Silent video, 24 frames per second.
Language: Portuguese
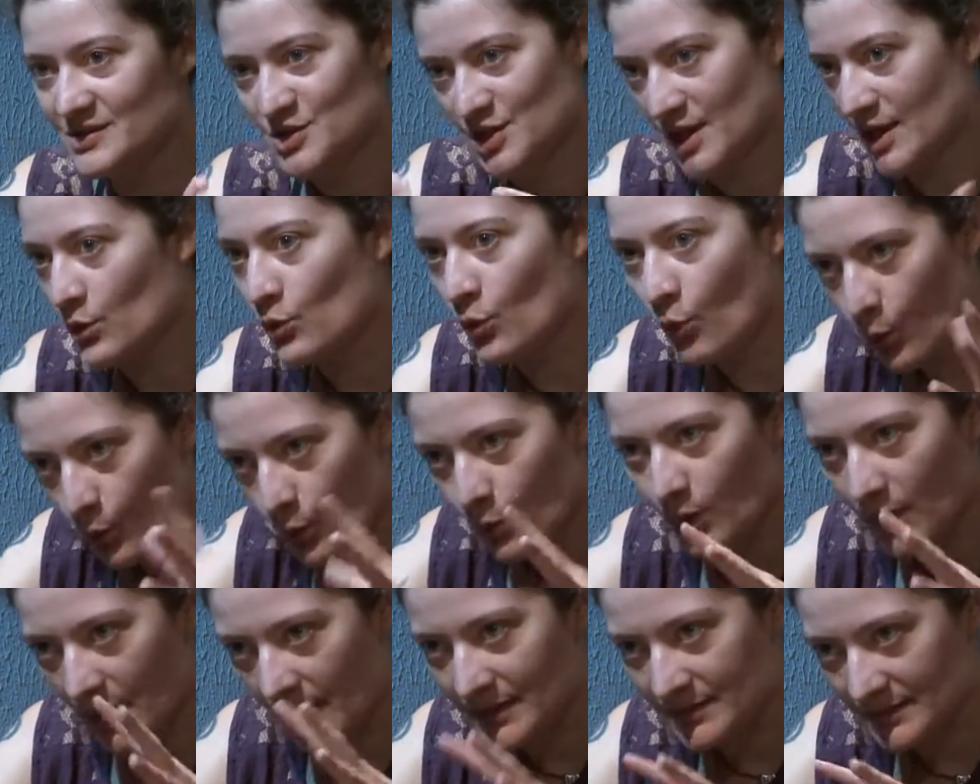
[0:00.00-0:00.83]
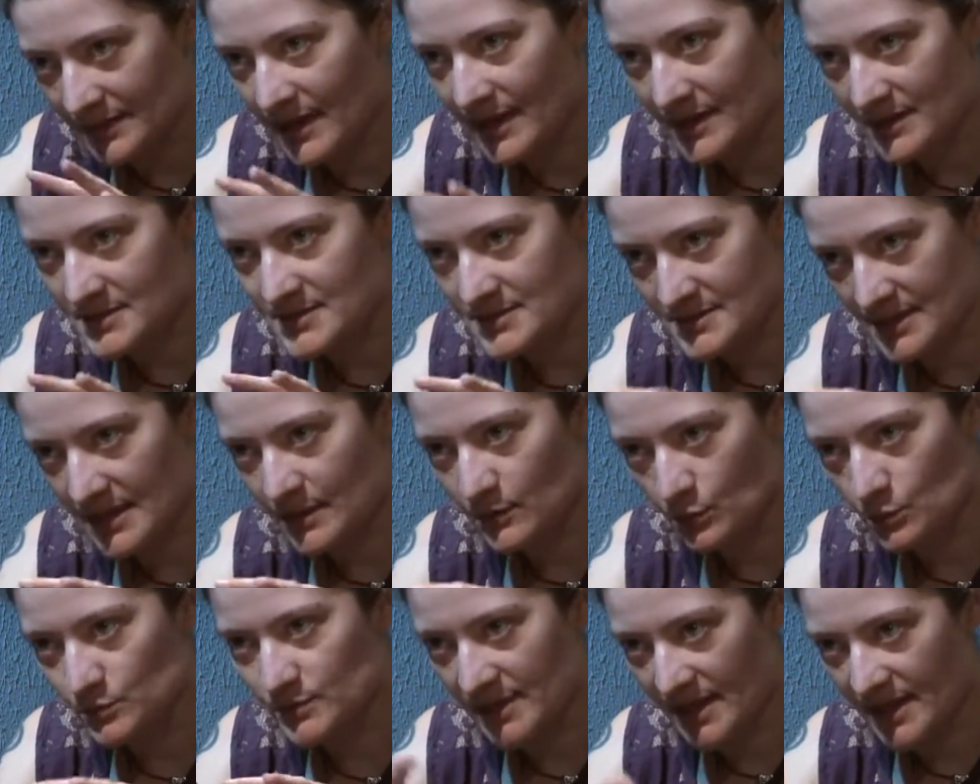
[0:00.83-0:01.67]
chegou até esse
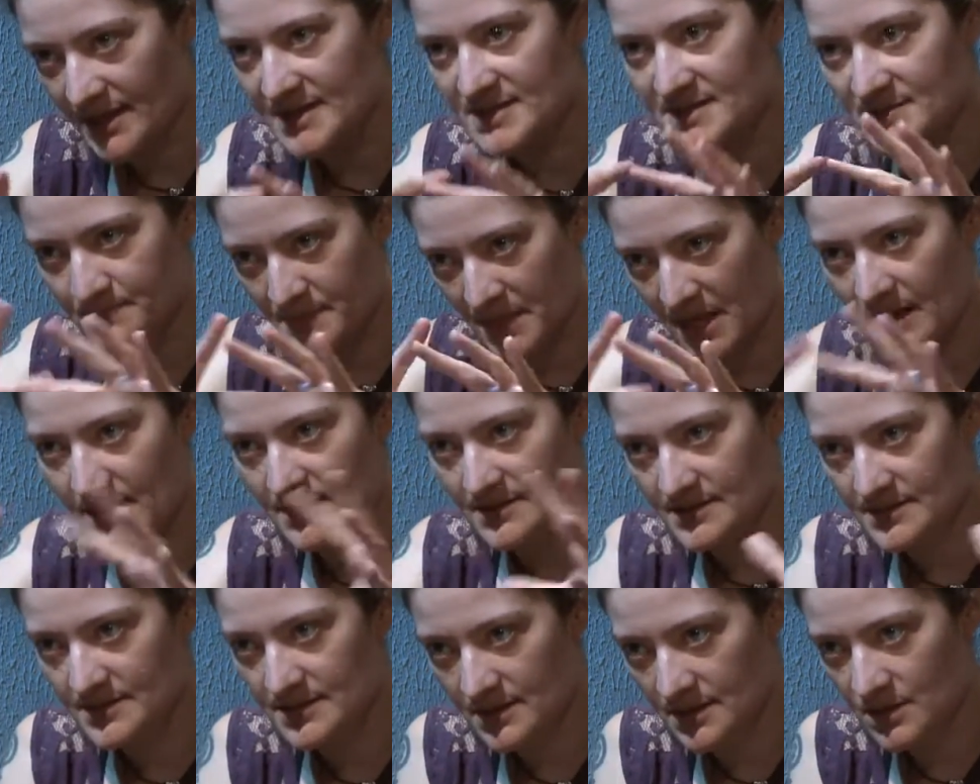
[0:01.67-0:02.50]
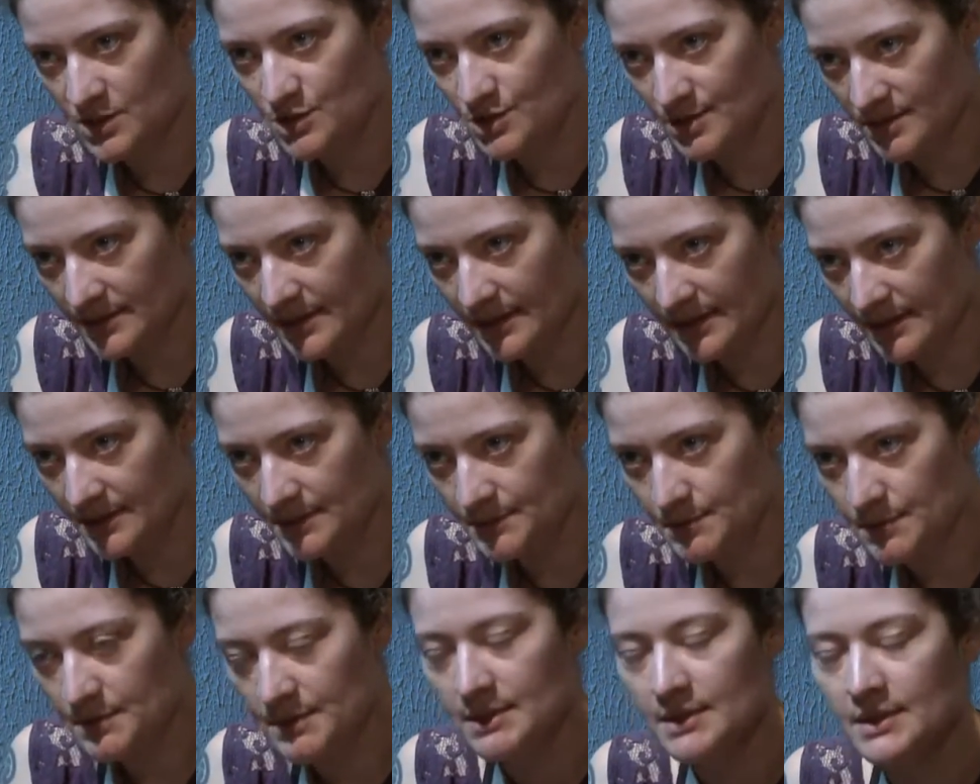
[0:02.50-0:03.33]
século III para ser editado.
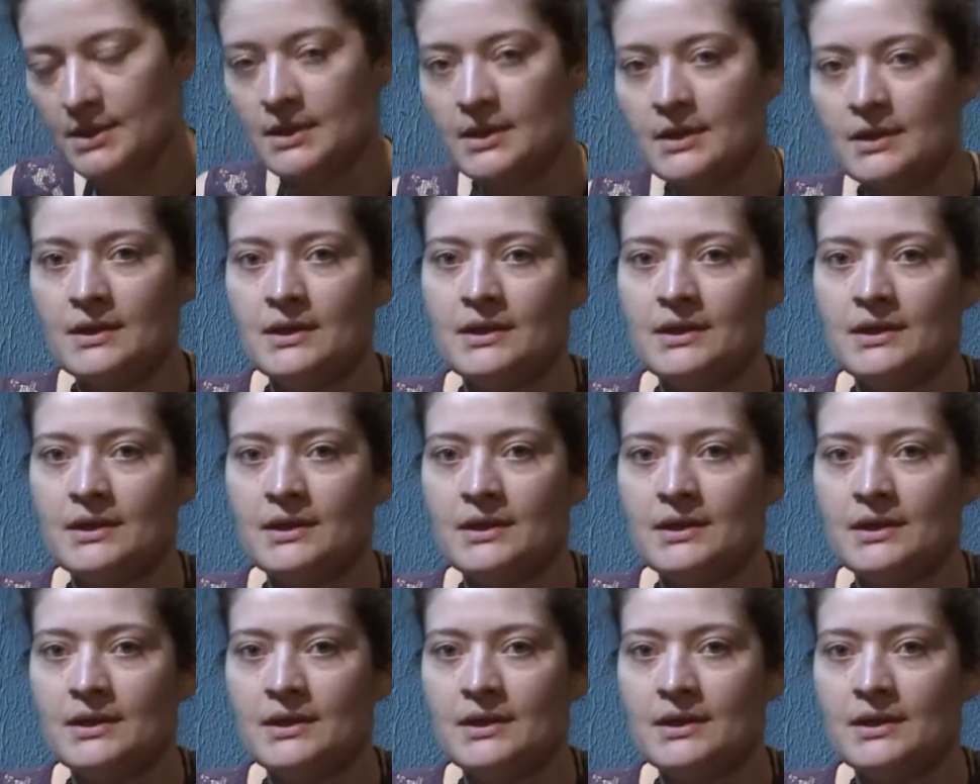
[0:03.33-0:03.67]
Uhum.